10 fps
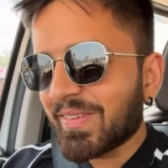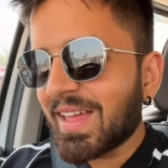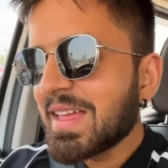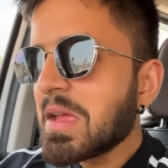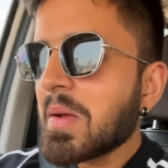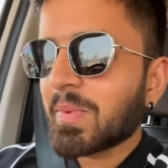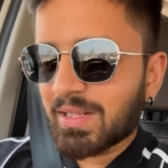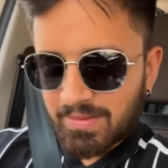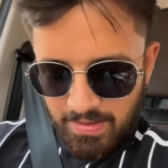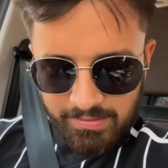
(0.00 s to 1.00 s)
में
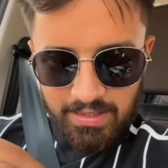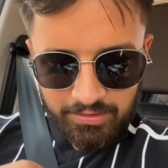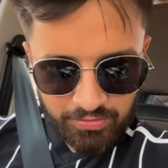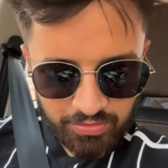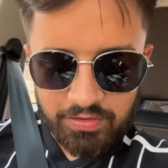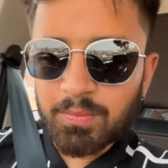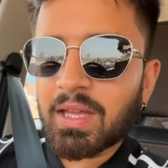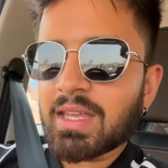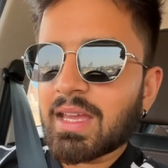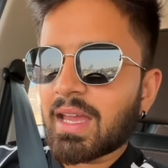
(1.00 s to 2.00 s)
मतलब ये बता देता हूँ जो इसमें
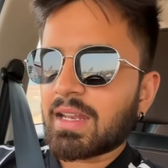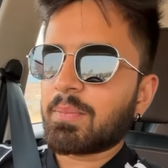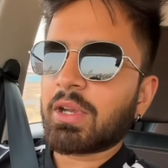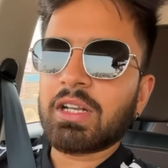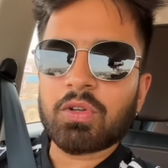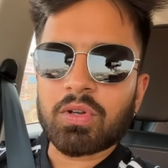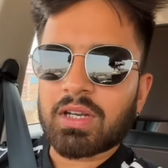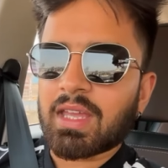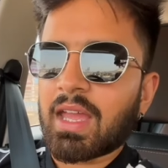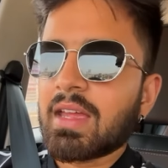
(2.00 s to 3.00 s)
ये है ना प्रिंट हो
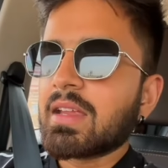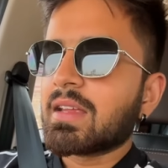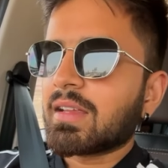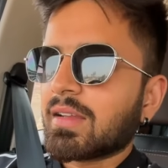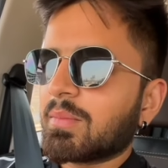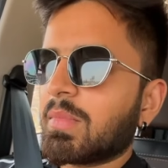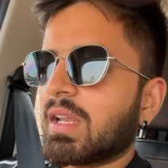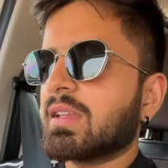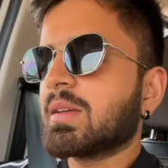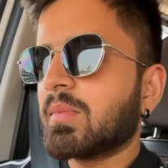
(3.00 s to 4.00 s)
रखा है
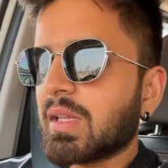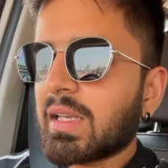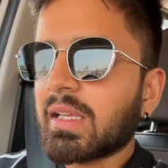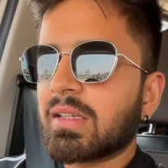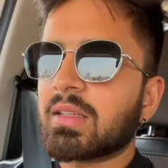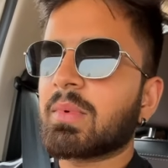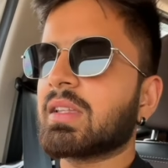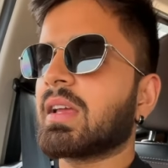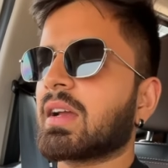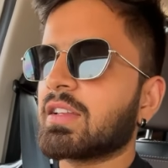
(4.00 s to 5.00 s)
मैंने जब ये ली थी जब
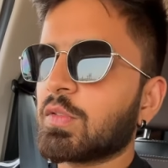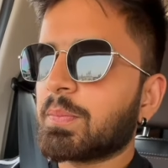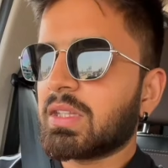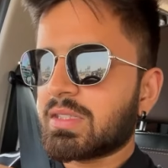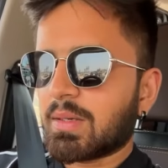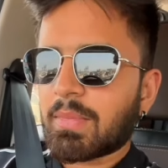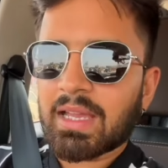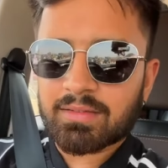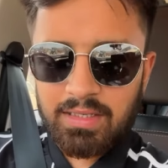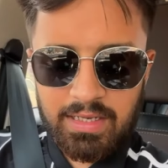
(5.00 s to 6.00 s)
मैंने देखा जो पीछे
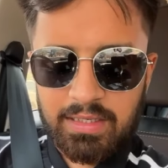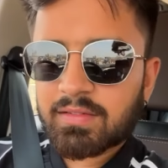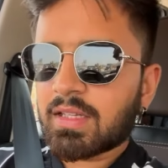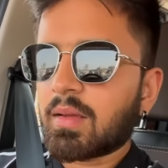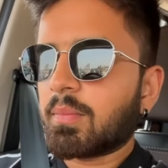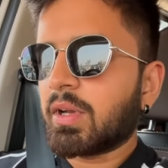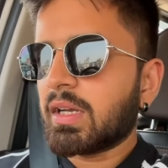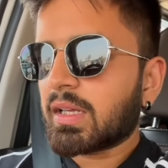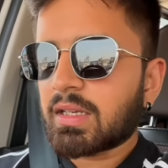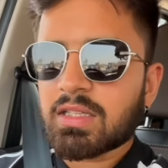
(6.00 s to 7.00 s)
बैक साइड है ना इसके
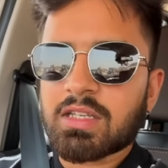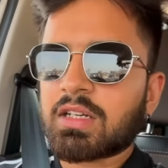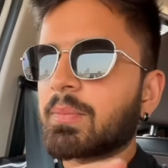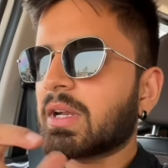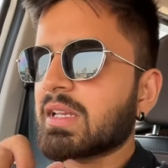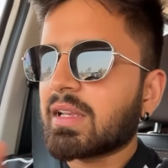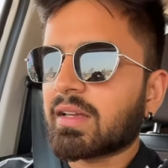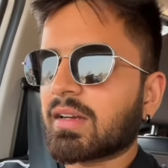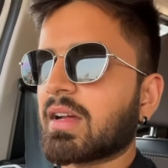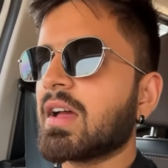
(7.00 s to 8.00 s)
प्रिंट के नीचे कपड़ा नहीं
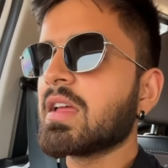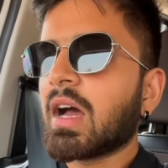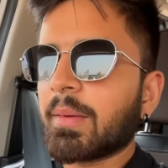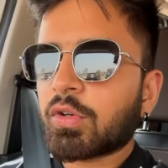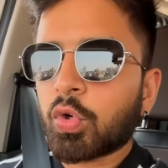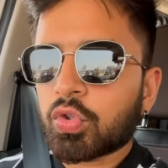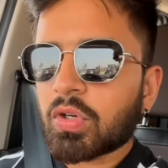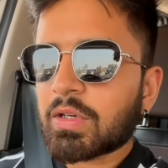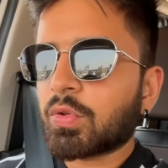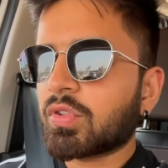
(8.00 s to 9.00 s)
लग रखा अभी
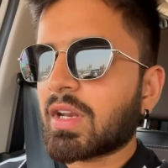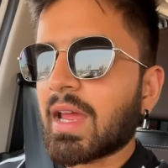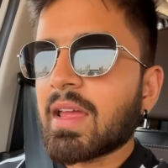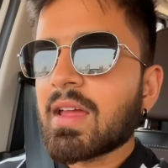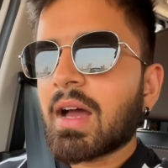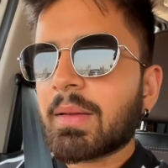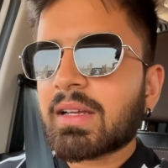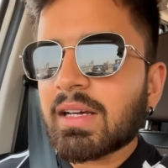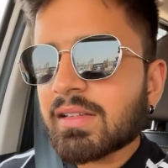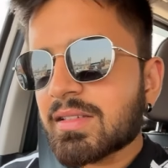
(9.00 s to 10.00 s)
खुरदुरा खुरदुरा है अभी
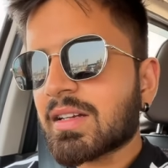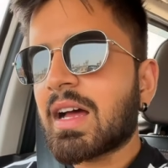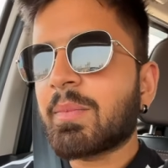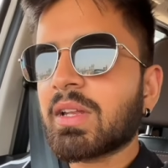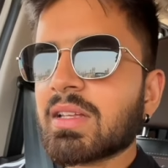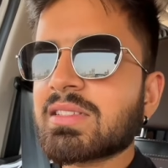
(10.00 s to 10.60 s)
गलत जगह पे ना